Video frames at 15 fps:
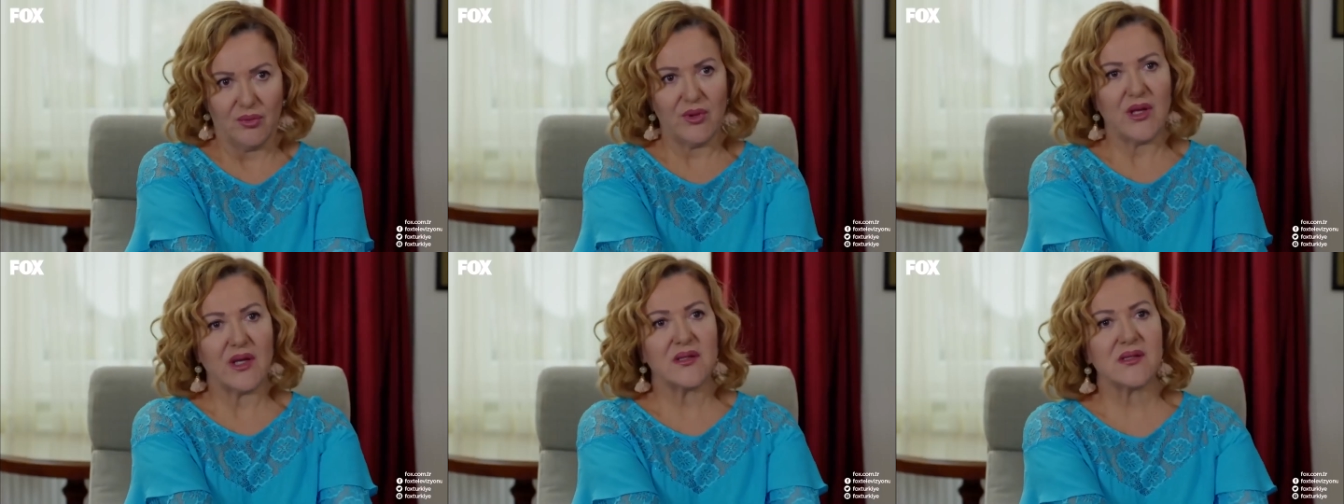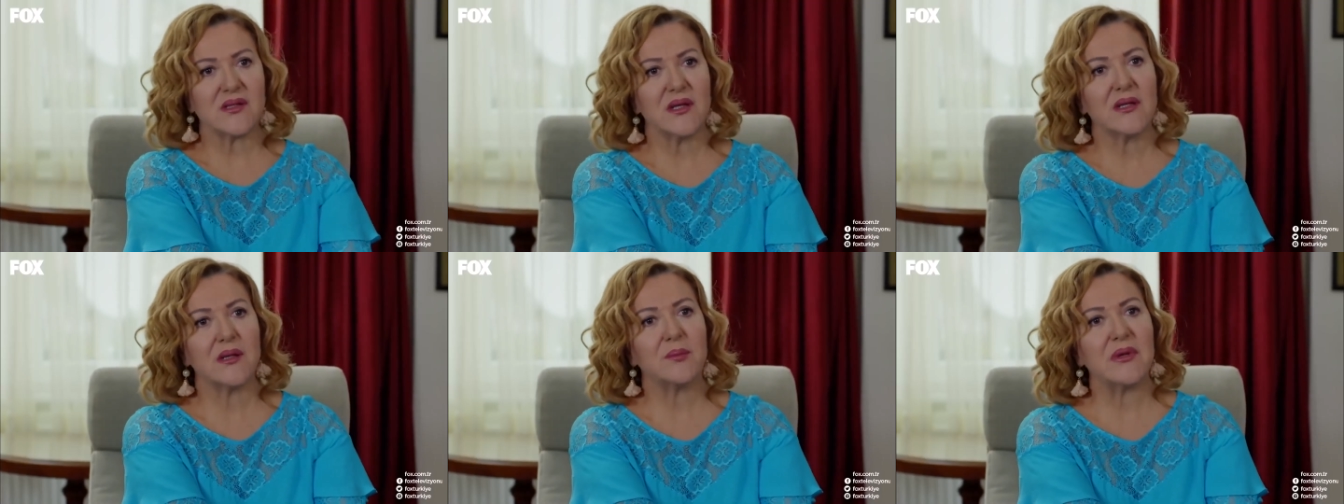Böyle
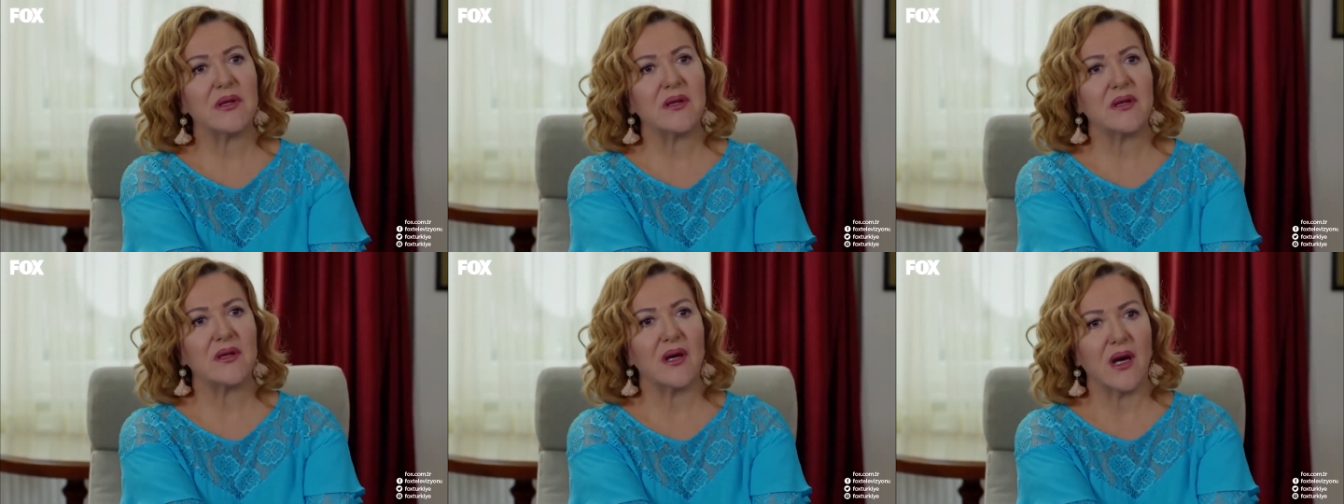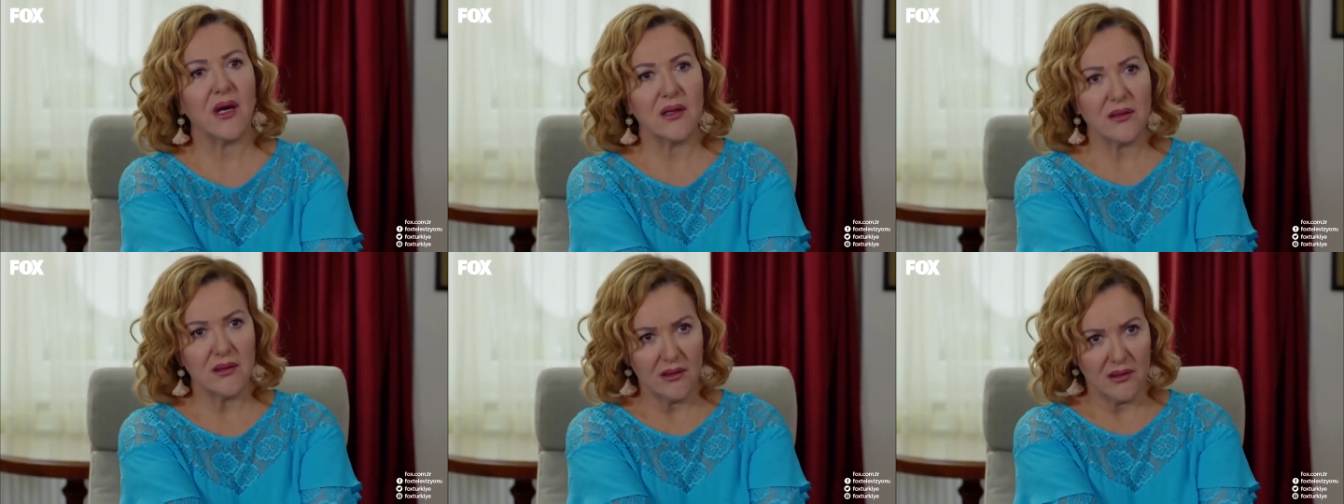yatsaydı bir iki
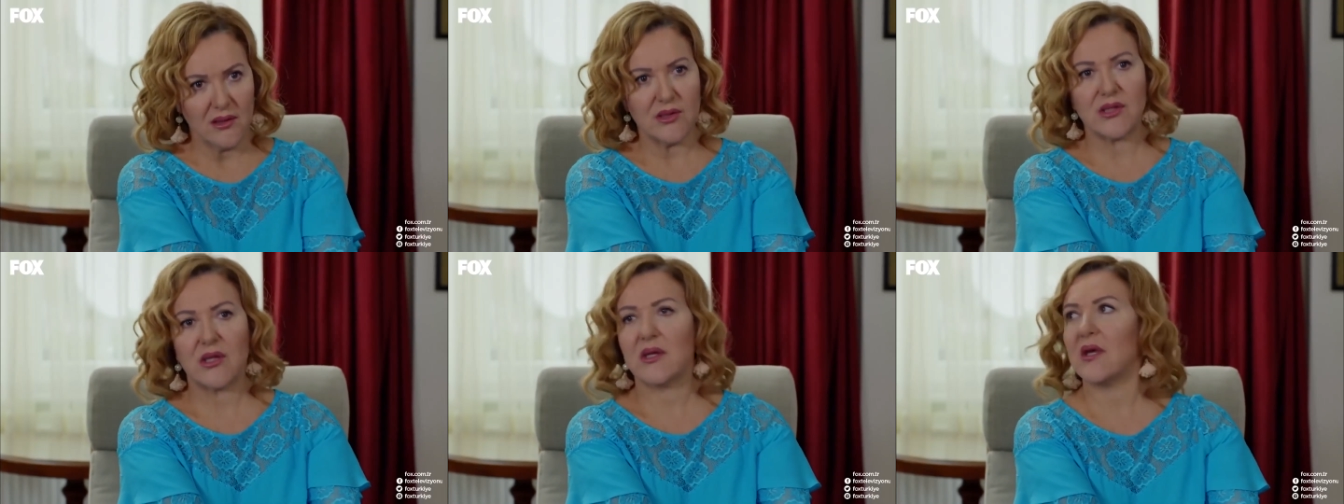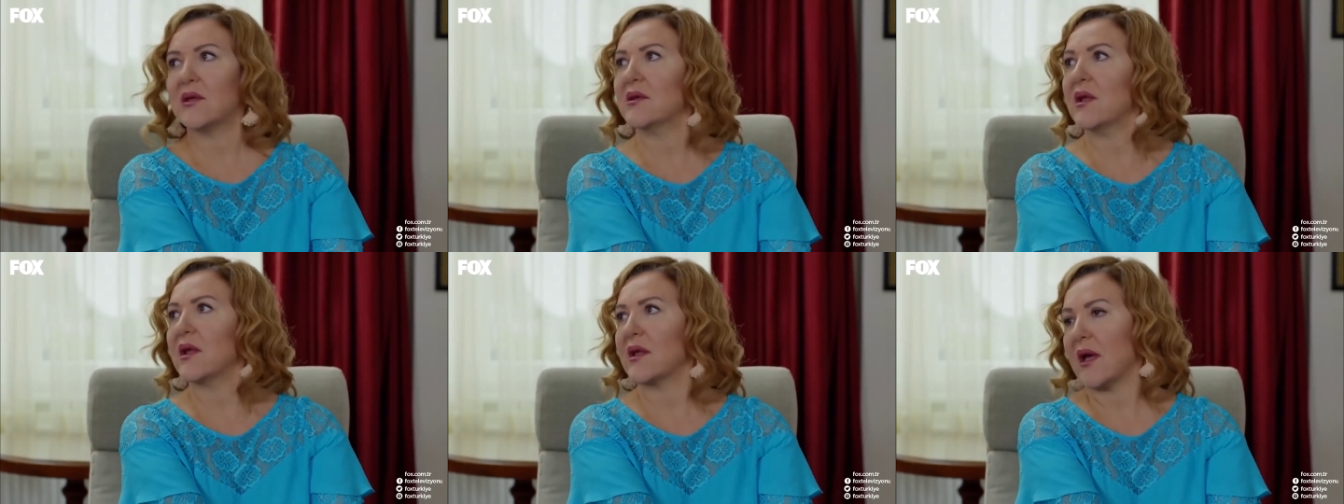ay, iyice
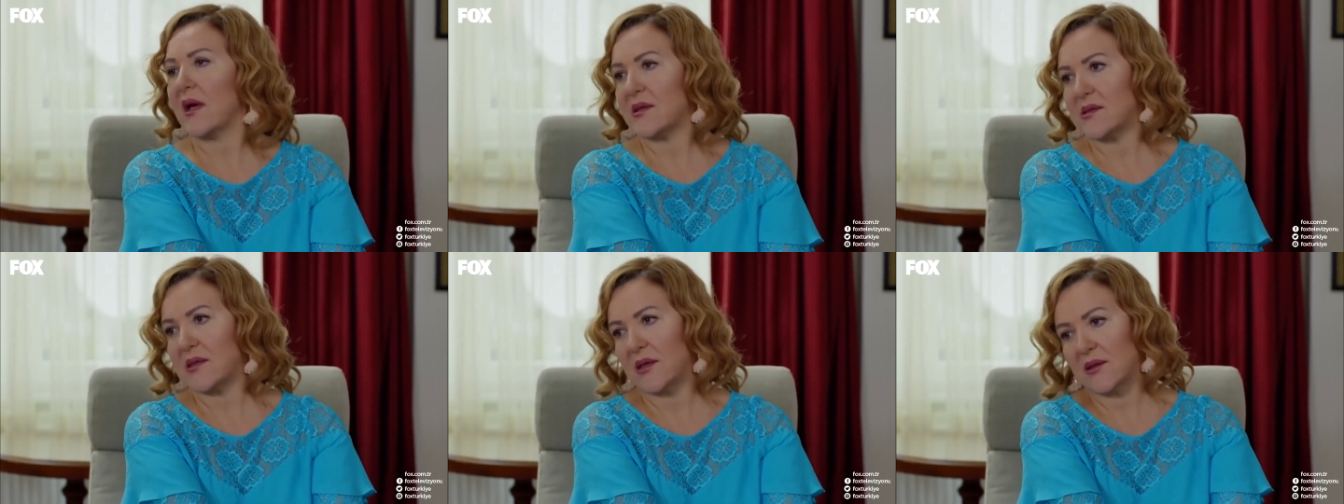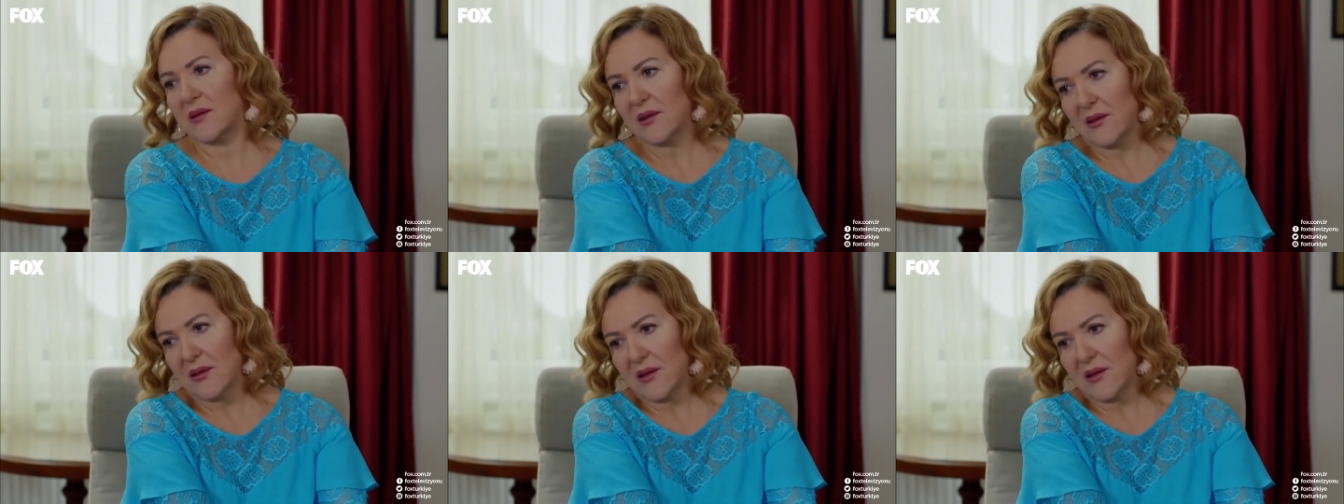kendine gelseydi,